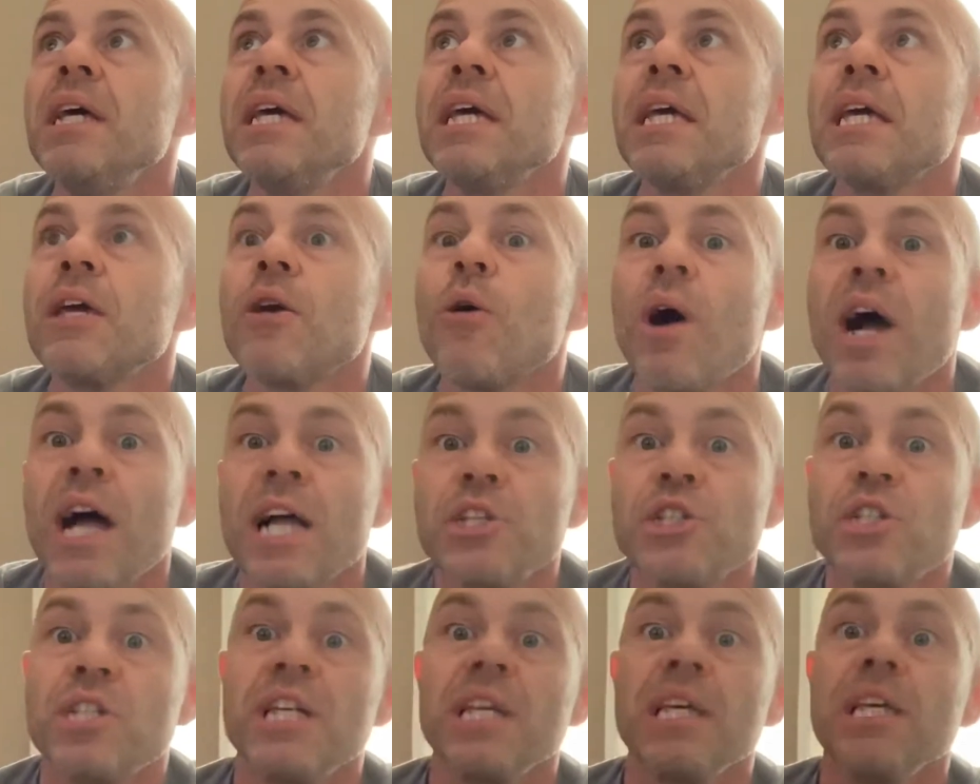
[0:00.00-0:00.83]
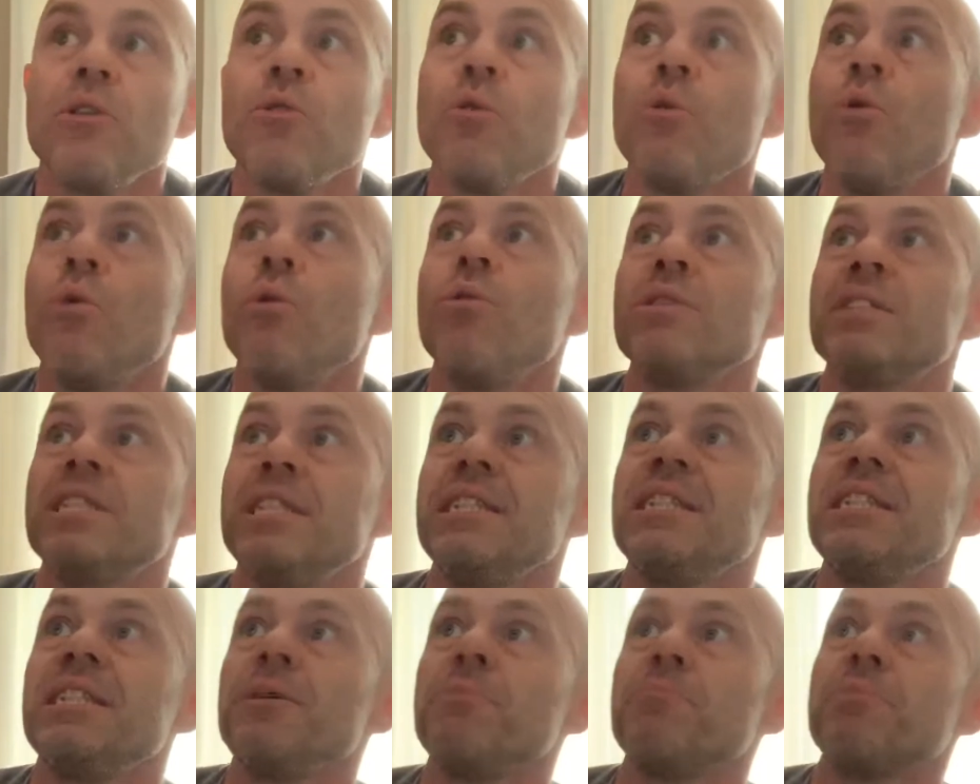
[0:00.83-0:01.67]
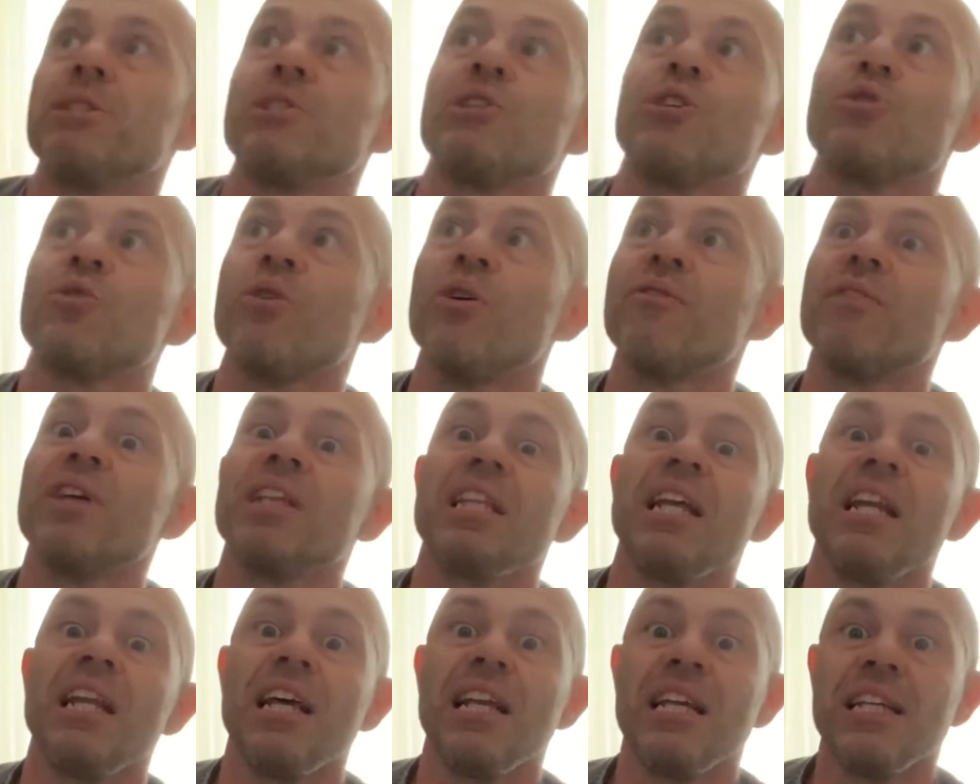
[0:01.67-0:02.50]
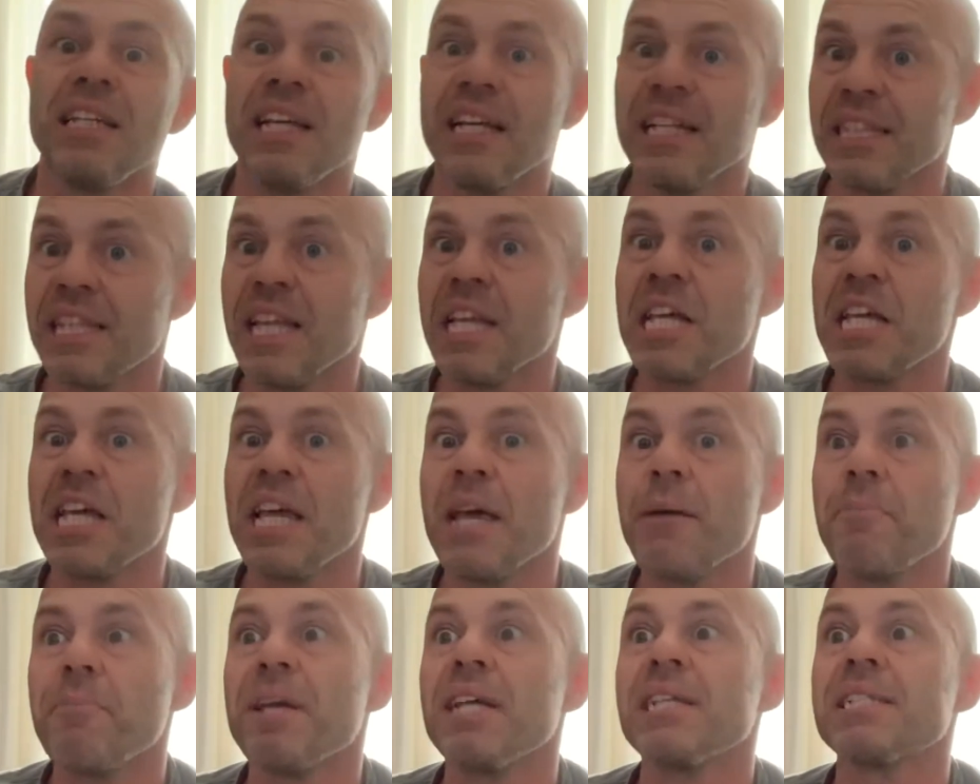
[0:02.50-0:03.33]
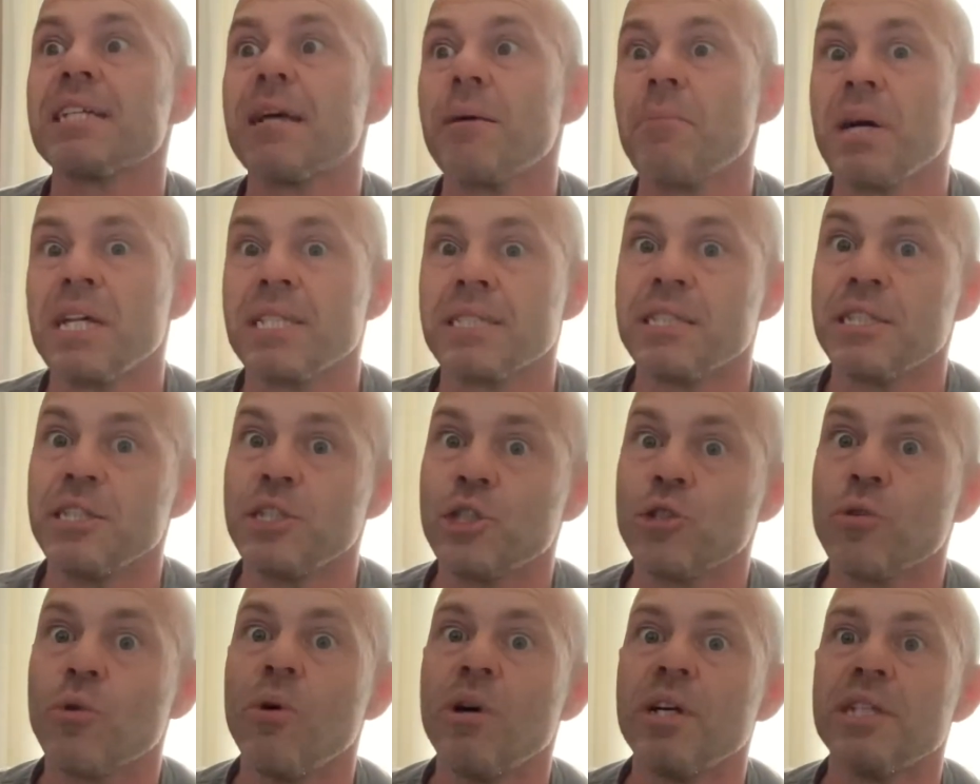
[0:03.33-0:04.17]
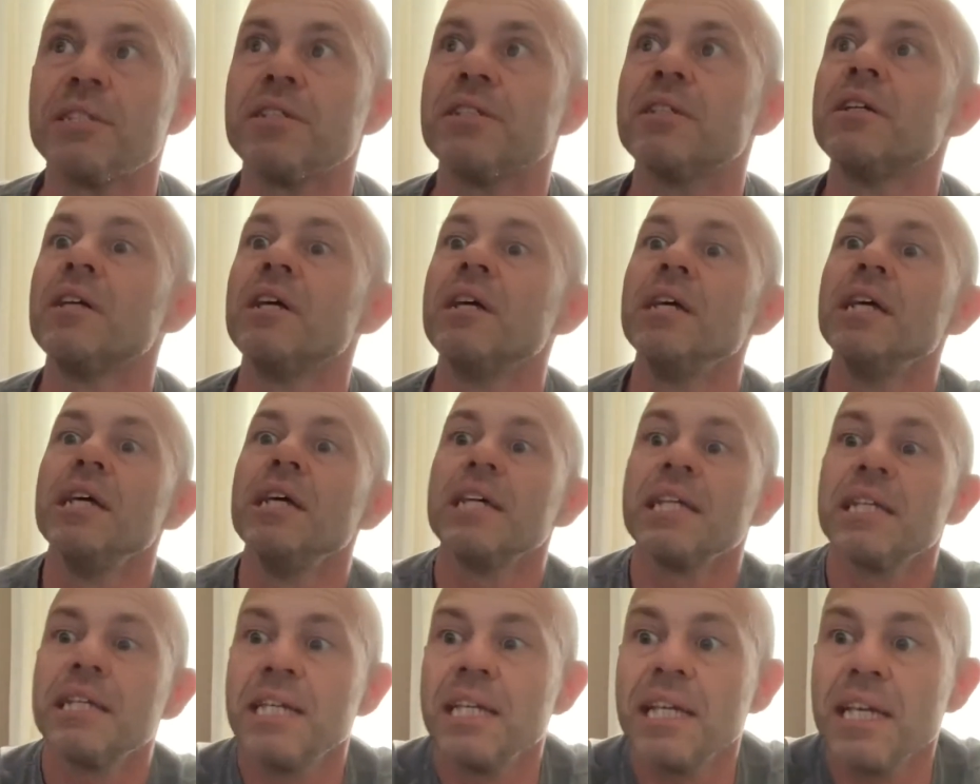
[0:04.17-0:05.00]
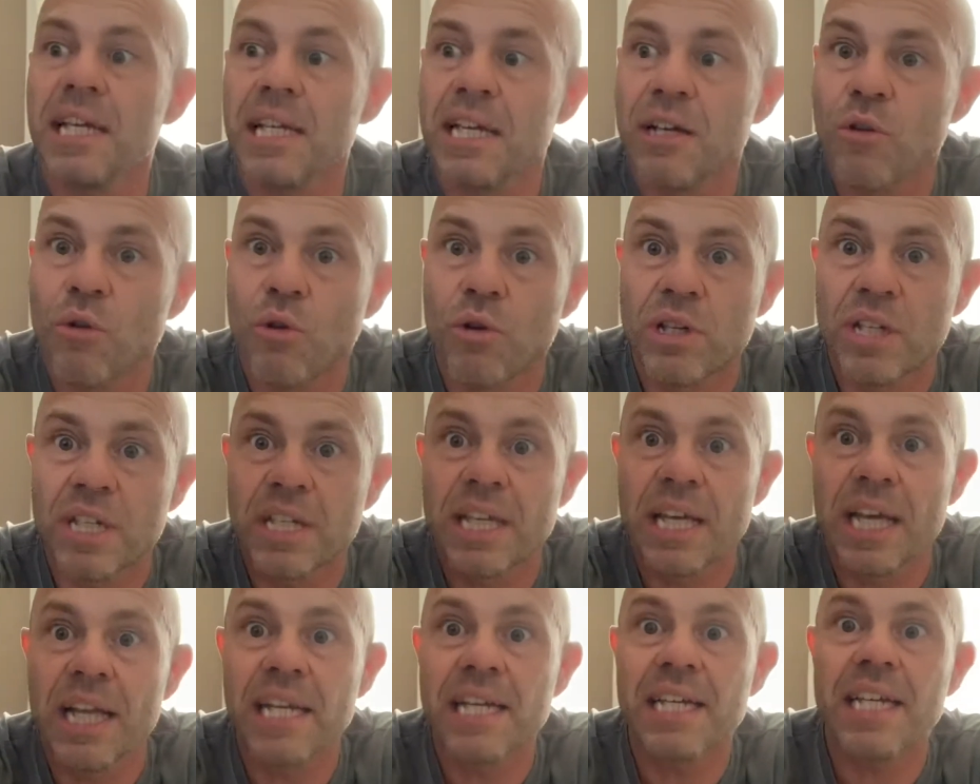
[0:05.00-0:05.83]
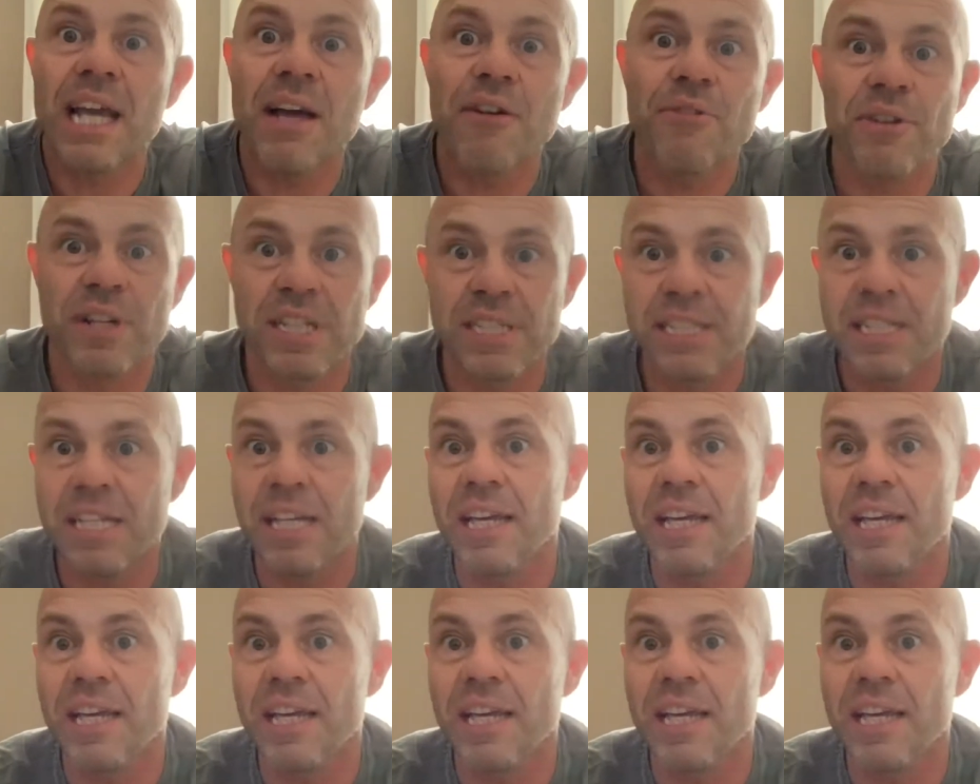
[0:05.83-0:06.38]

E eu acho que o Tsitsipas, eu tô vendo ele ali, ele tem que repensar bastante coisa que, que, que ele quer fazer?